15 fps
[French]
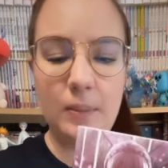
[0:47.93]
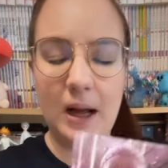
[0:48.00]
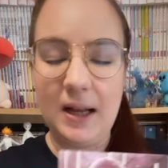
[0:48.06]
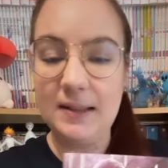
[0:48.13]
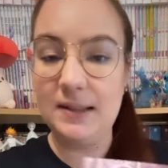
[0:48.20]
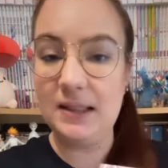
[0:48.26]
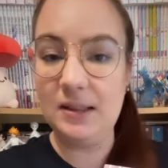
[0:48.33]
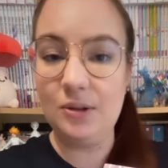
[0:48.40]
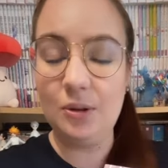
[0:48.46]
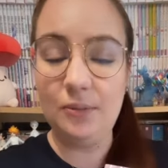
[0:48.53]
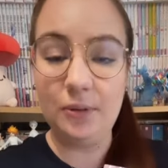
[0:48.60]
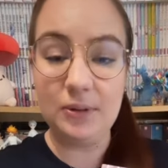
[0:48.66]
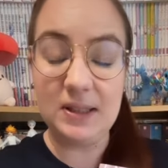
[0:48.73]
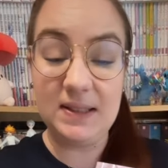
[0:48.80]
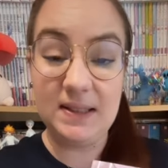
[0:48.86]
un titre de
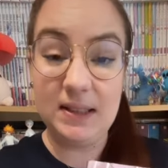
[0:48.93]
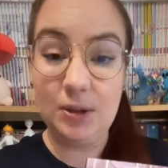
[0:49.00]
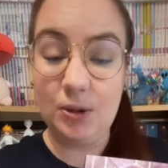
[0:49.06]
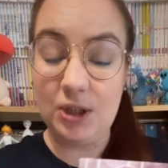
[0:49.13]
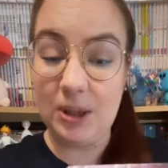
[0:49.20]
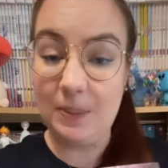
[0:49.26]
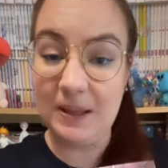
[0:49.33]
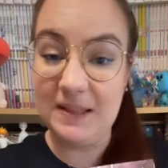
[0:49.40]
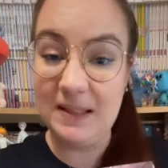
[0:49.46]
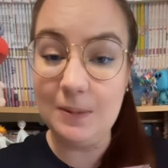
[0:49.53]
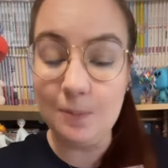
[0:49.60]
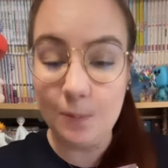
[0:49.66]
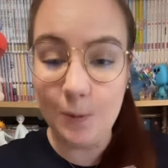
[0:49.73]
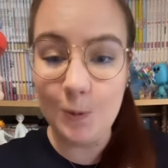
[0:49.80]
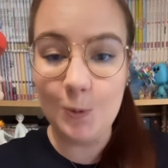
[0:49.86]
fantasy que j'apprécie
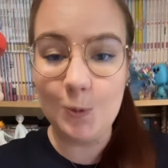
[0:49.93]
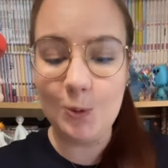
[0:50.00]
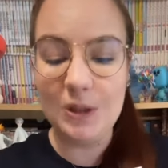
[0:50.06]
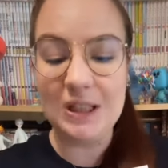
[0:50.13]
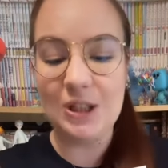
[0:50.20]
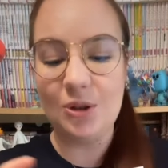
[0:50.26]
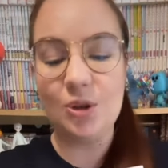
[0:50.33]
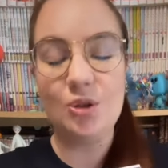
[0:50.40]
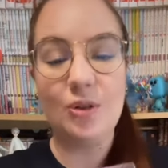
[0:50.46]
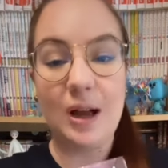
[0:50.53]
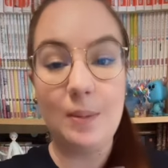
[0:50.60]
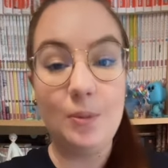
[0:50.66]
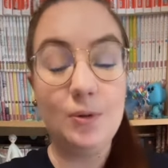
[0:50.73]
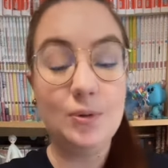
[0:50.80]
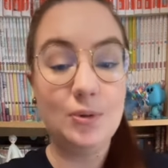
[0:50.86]
beaucoup, qui change
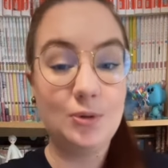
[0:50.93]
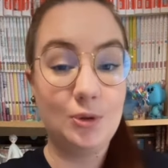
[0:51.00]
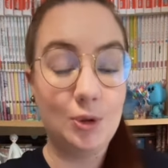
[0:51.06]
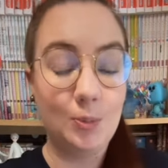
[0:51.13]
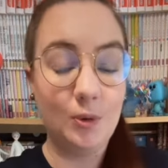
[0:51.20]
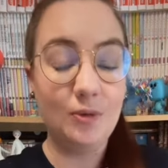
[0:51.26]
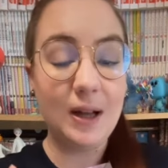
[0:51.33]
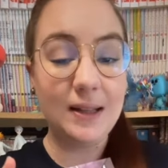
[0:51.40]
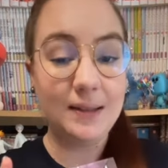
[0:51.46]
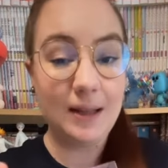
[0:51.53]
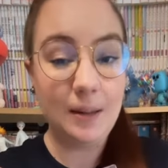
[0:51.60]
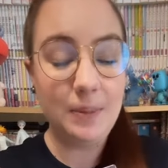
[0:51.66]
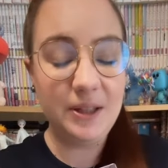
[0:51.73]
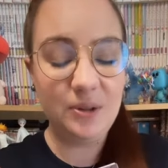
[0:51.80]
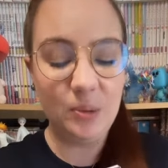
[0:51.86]
vraiment de ce que je peux voir
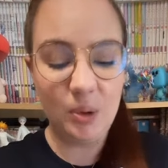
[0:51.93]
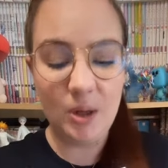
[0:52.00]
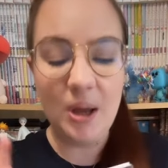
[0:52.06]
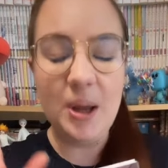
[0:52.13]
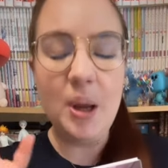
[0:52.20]
d'habitude.